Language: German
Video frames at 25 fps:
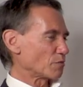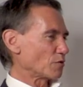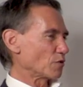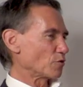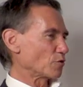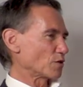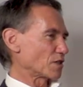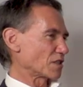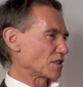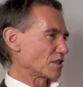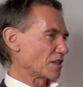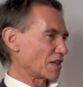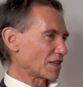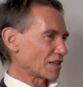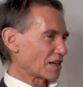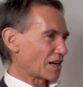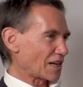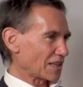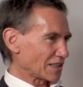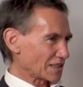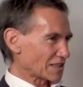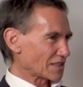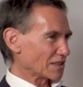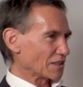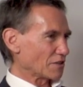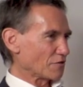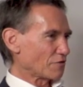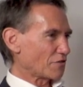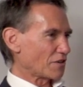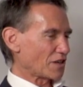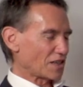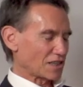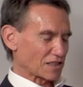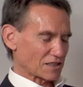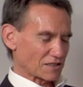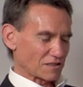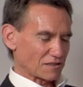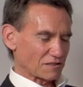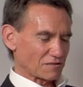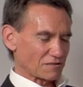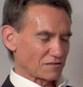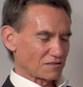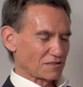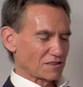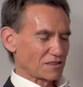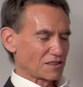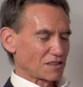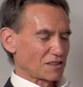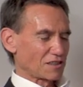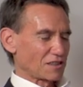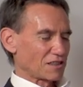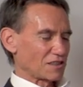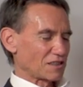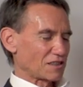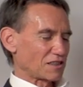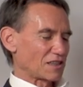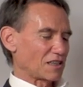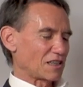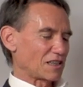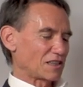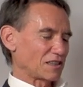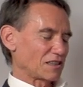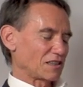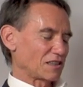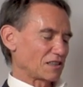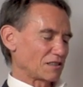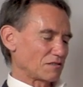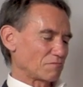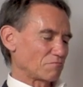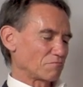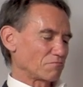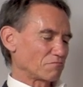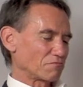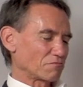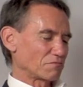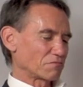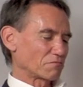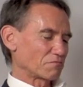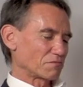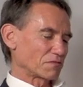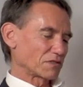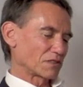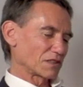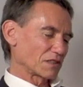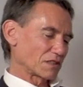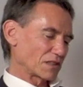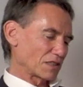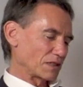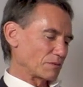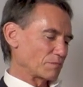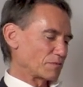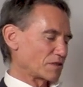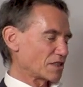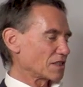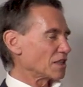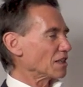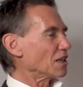plus Akazienfasern. Dann ähm, gibt es